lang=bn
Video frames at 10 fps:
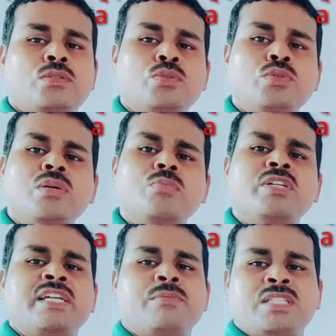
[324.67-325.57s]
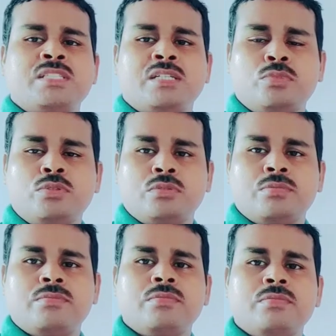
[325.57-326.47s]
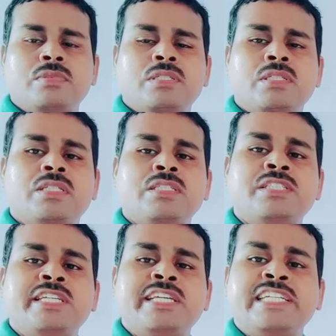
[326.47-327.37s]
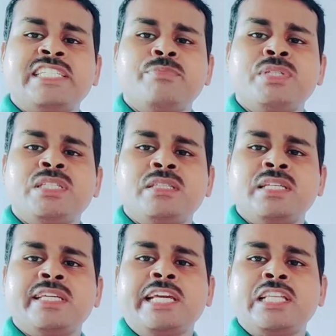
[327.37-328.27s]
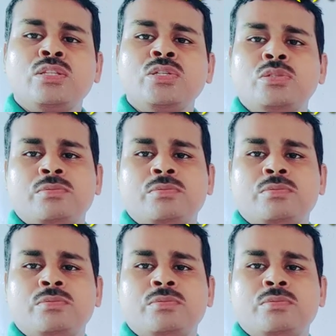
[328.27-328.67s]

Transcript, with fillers: দু নম্বরে আমরা জানব যে একটি বৃত্তের কেন্দ্র